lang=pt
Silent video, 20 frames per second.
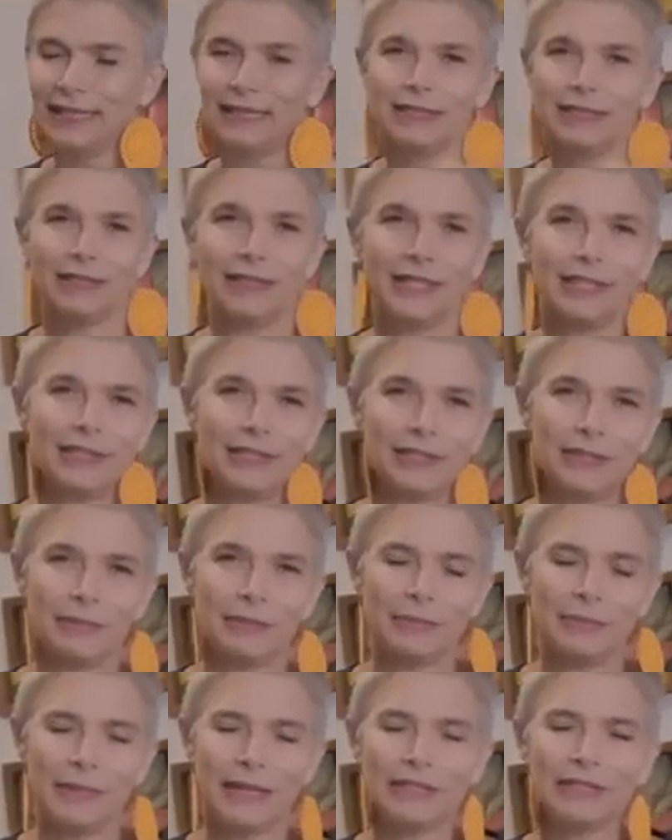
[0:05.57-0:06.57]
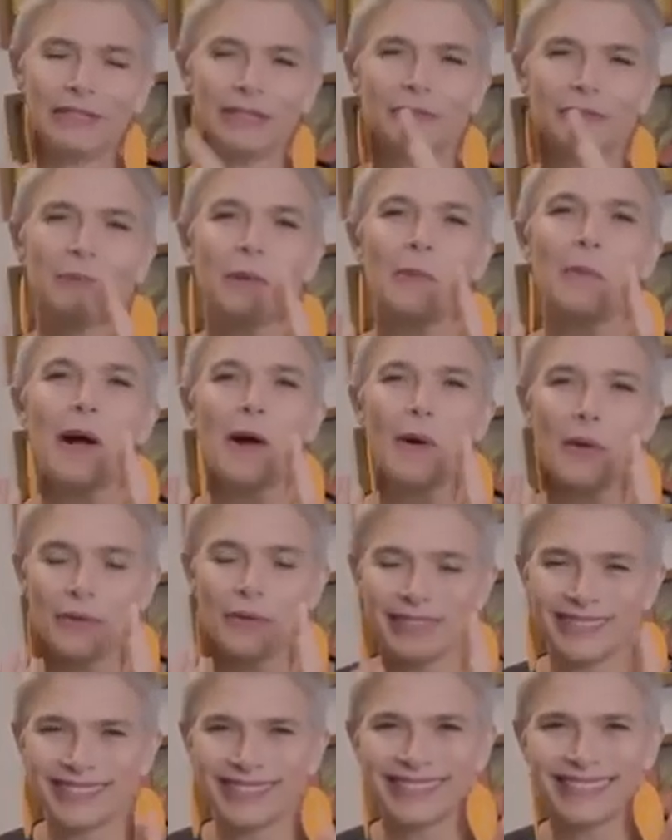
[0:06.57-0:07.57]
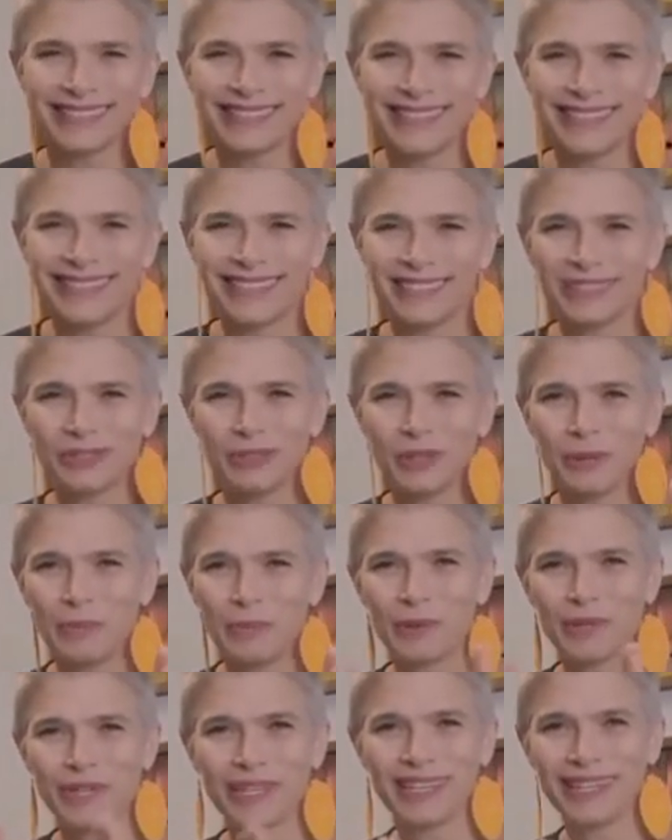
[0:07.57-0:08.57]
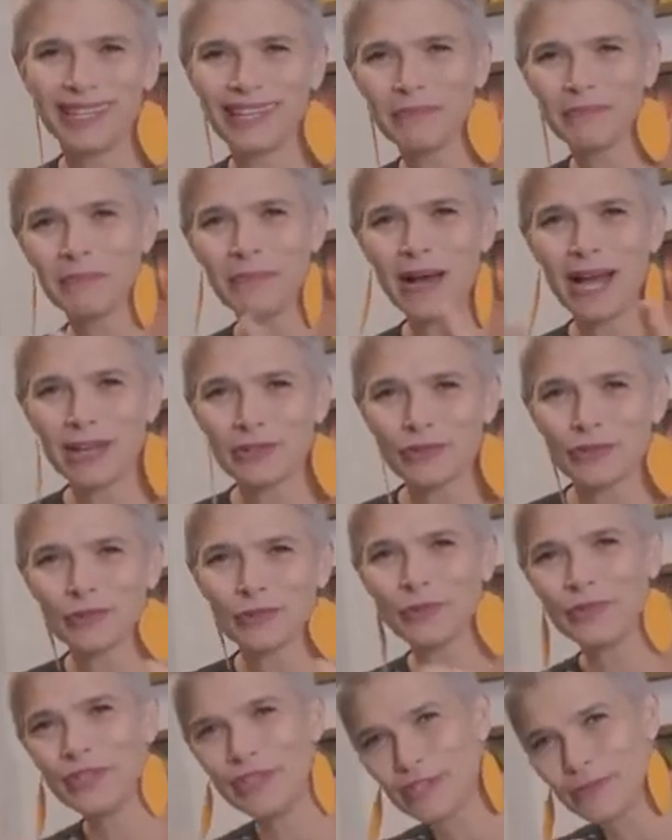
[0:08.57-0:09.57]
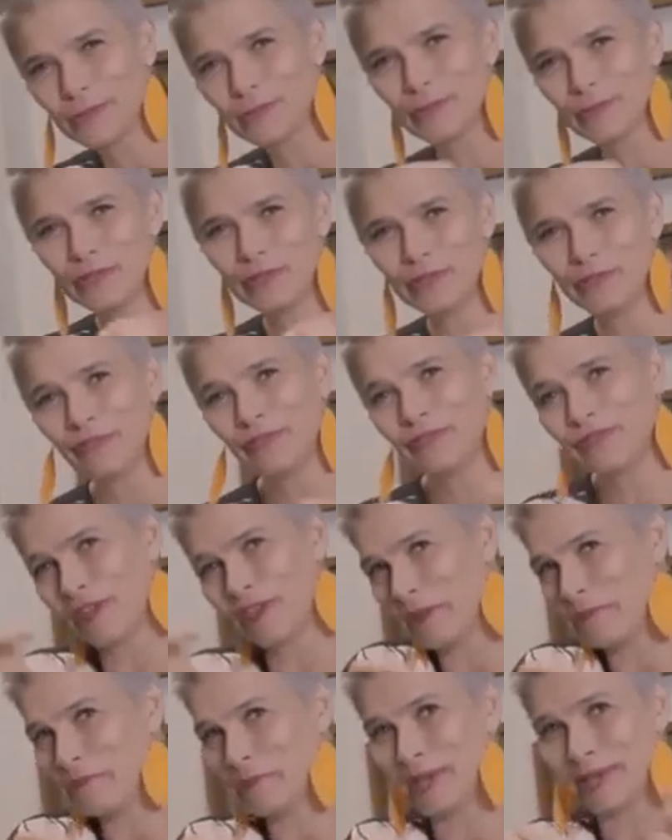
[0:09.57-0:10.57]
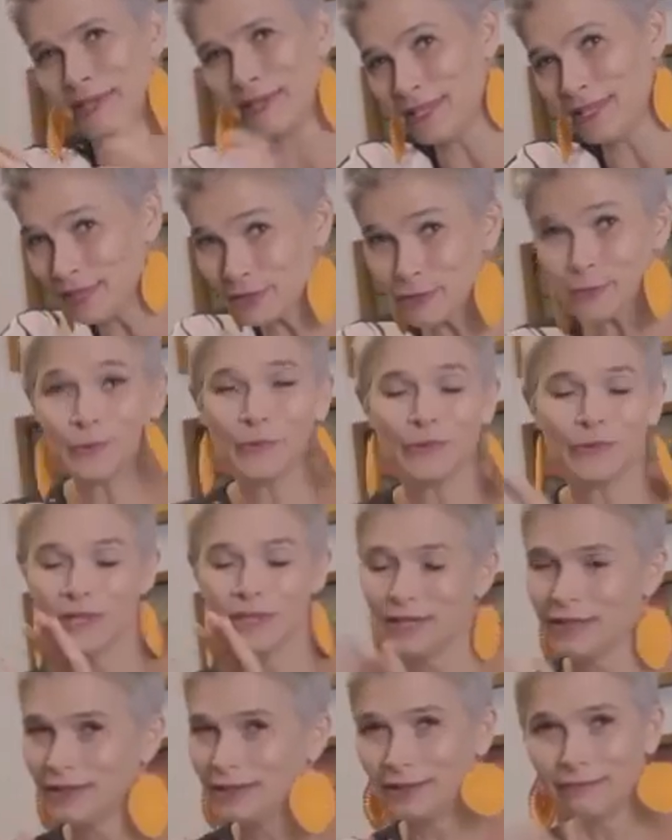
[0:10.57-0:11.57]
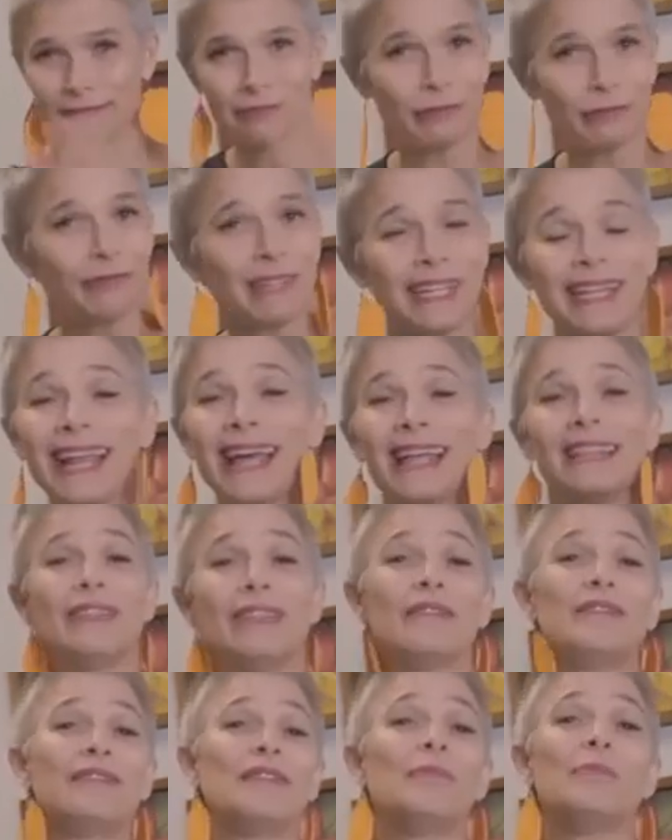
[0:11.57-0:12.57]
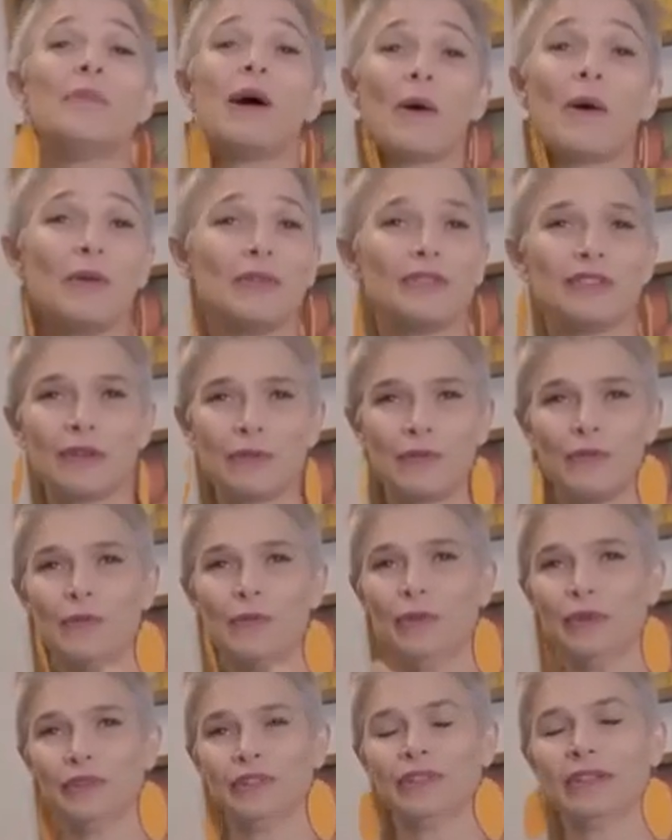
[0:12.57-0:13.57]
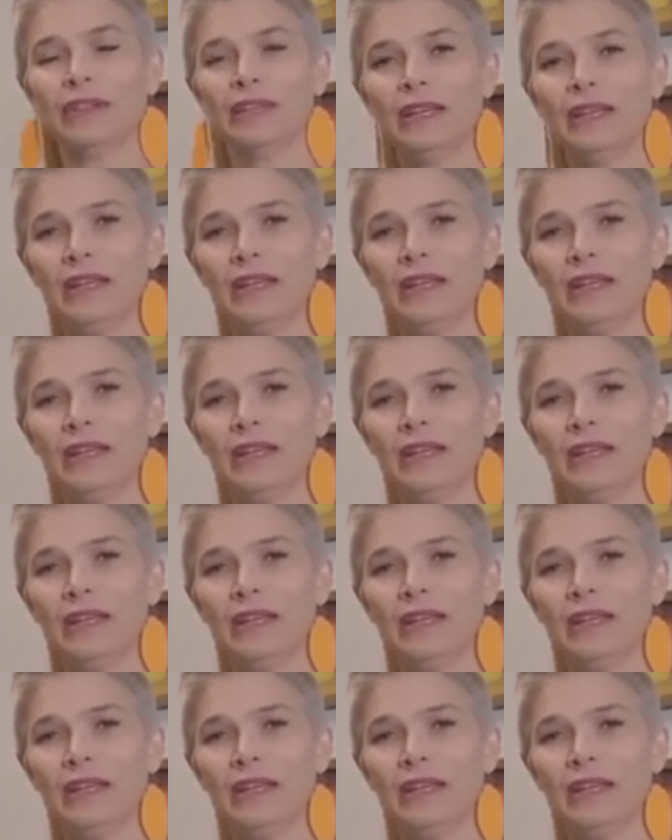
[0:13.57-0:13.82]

Gente, machismo é uma coisa, né? Só porque machoísmo e fêmeaísmo não tem nada a ver uma coisa com outra.